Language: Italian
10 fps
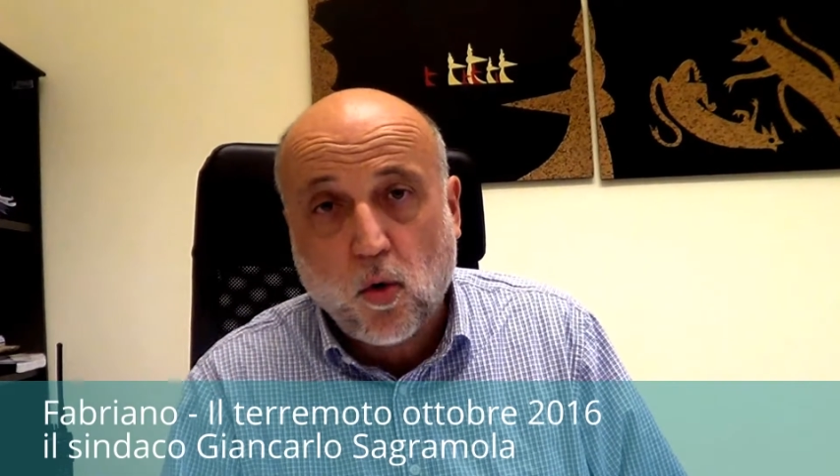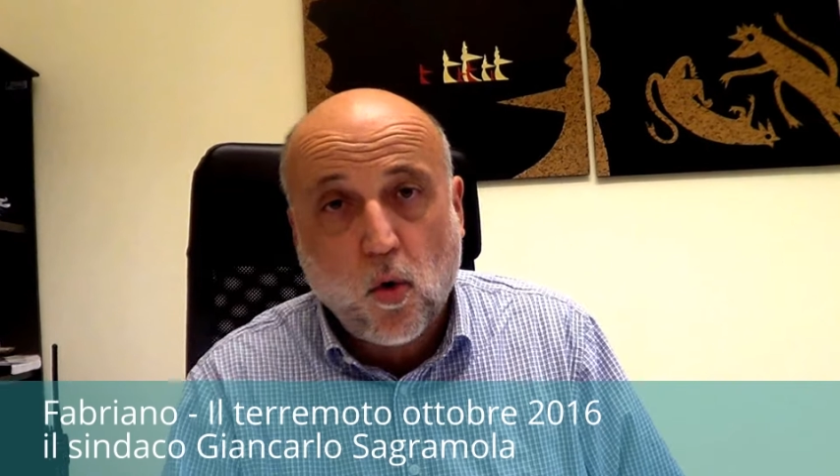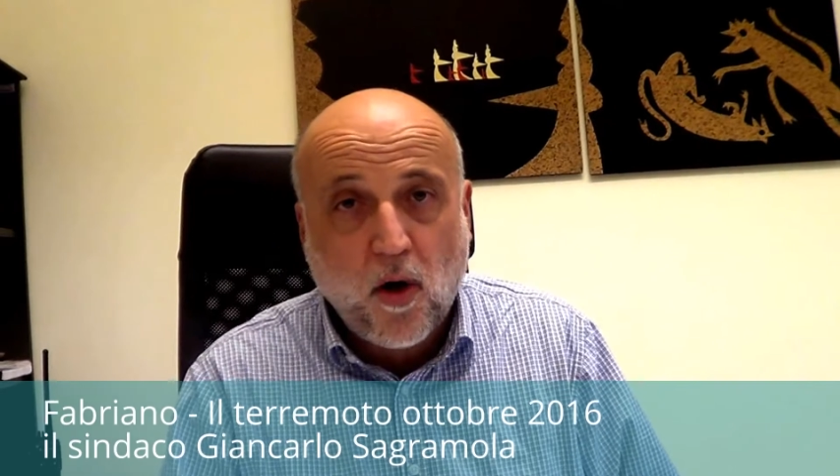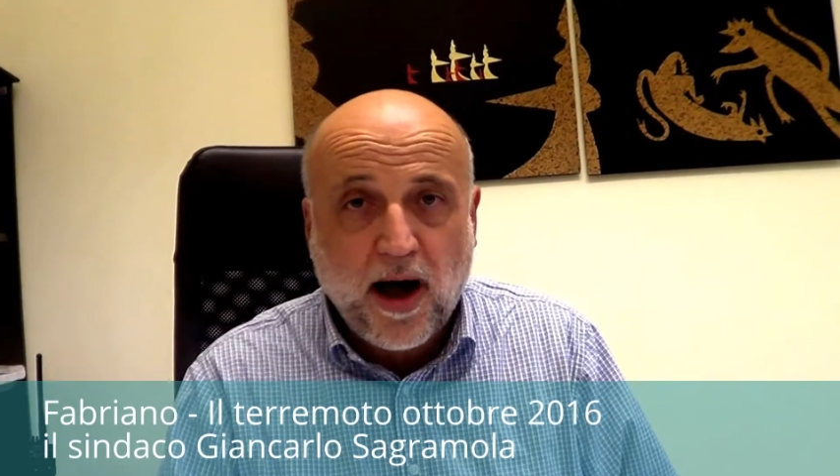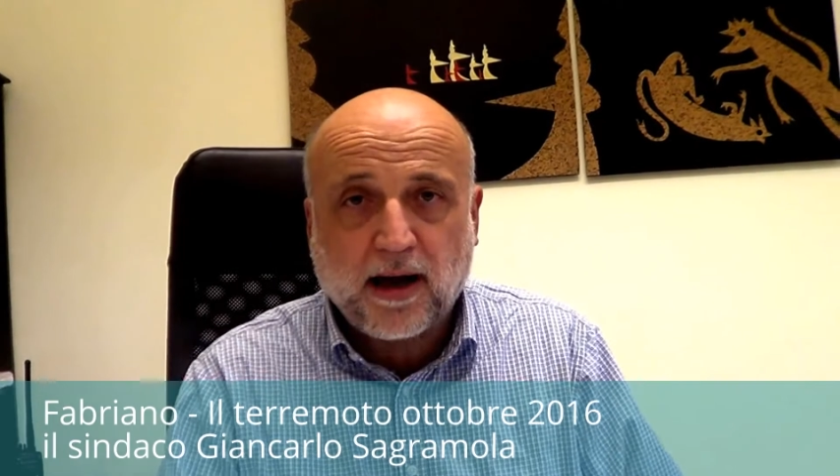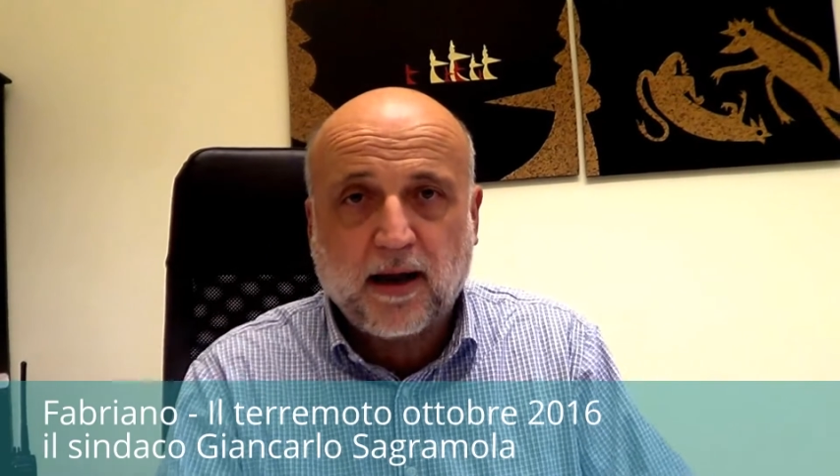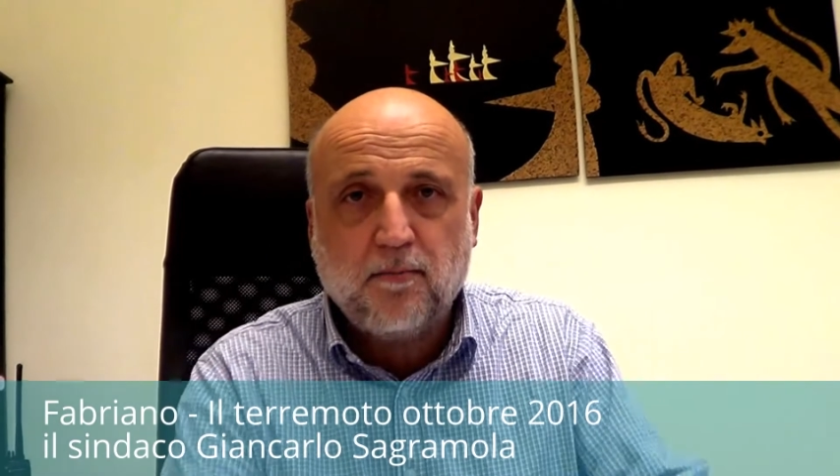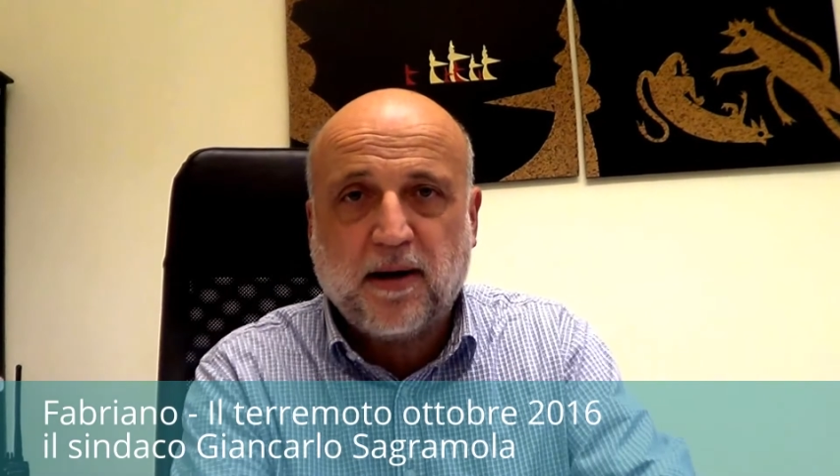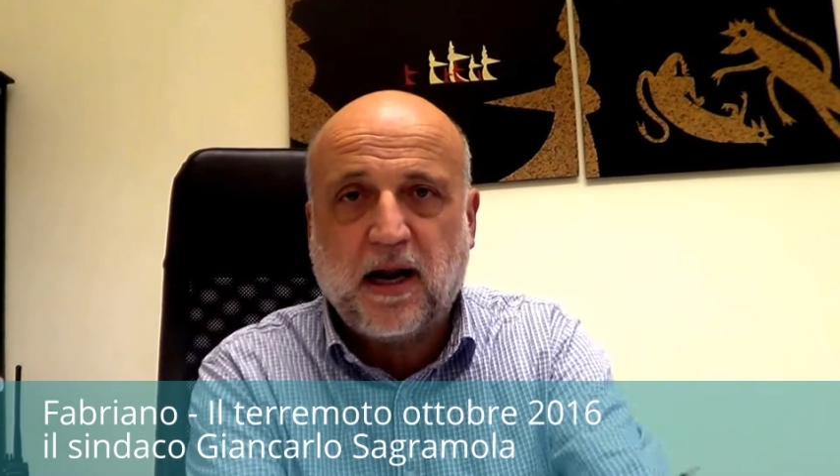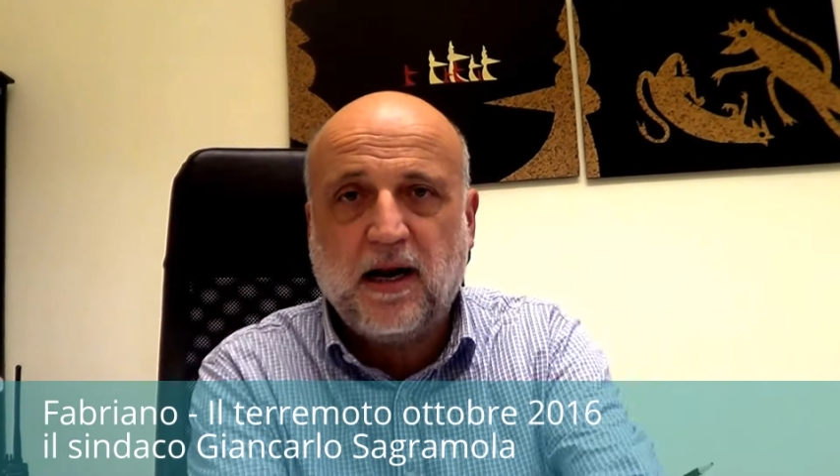o anche in
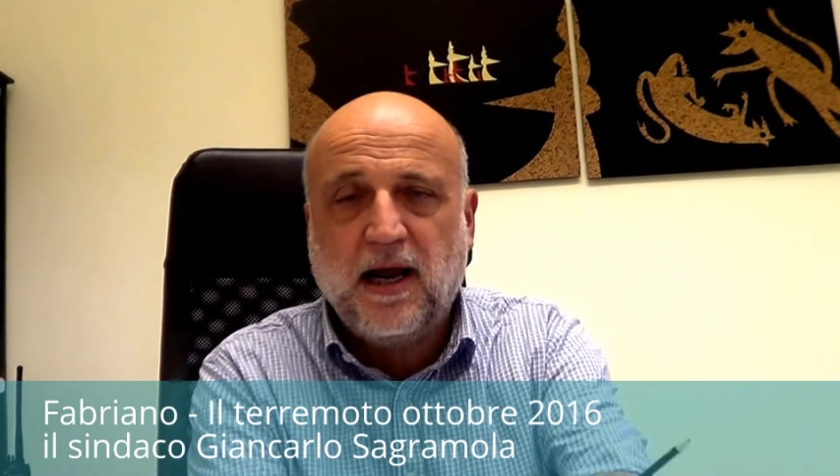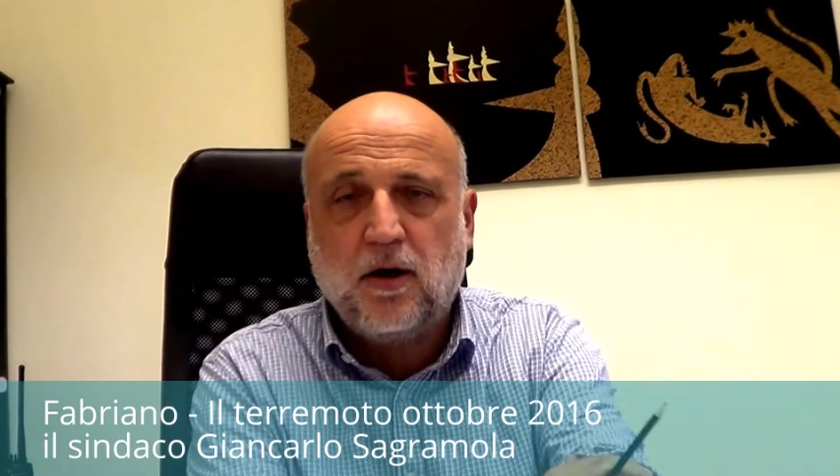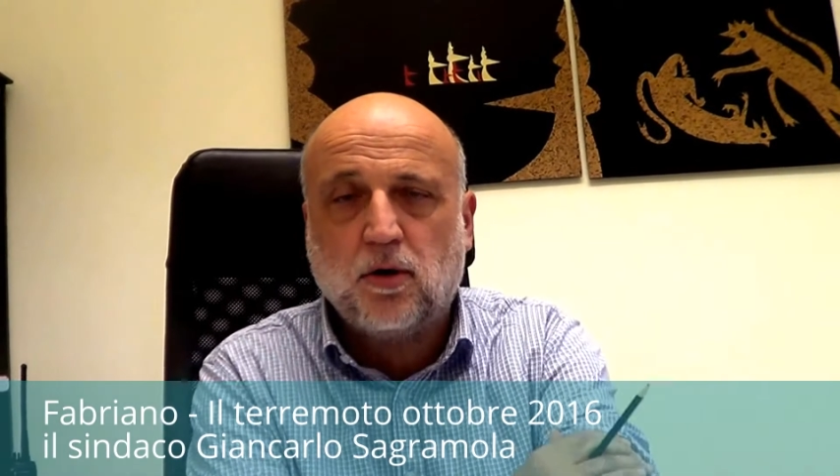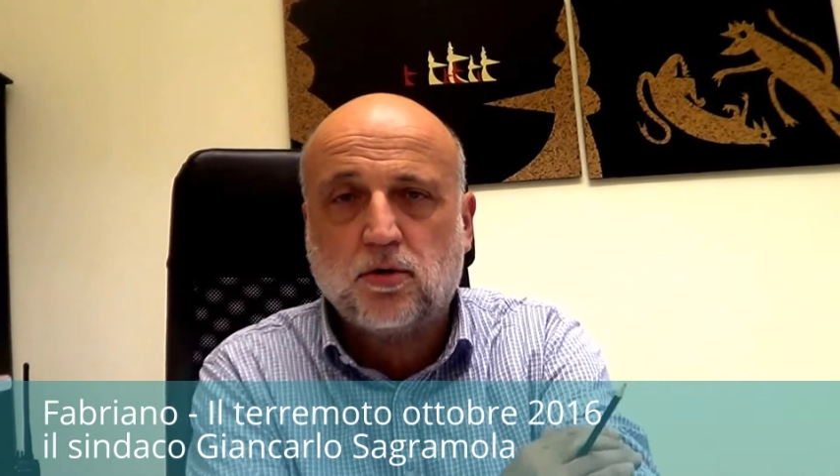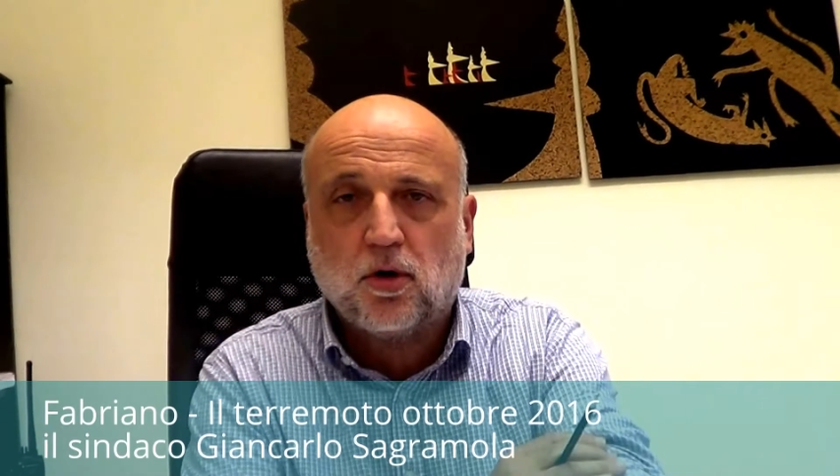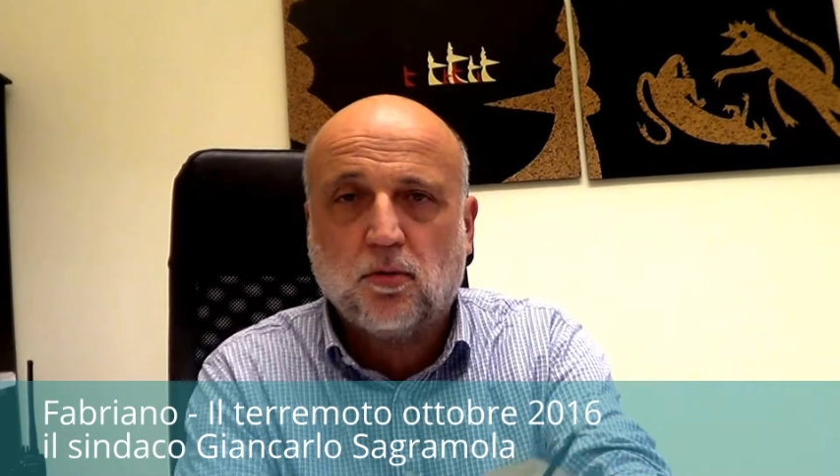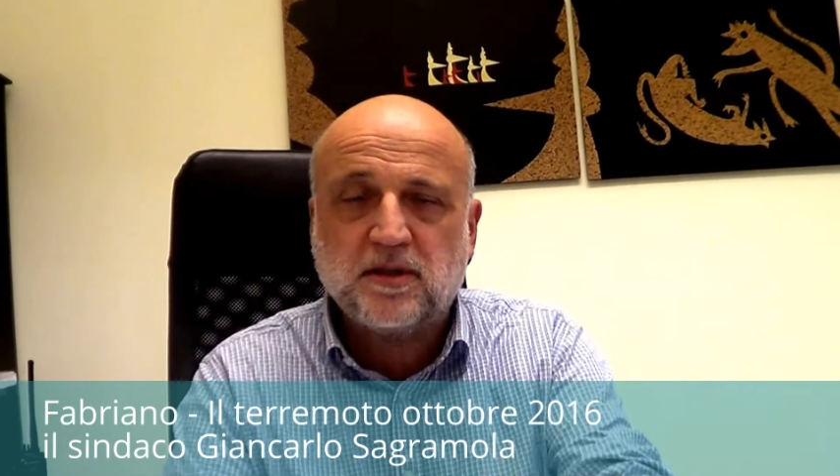parallelo l'autonoma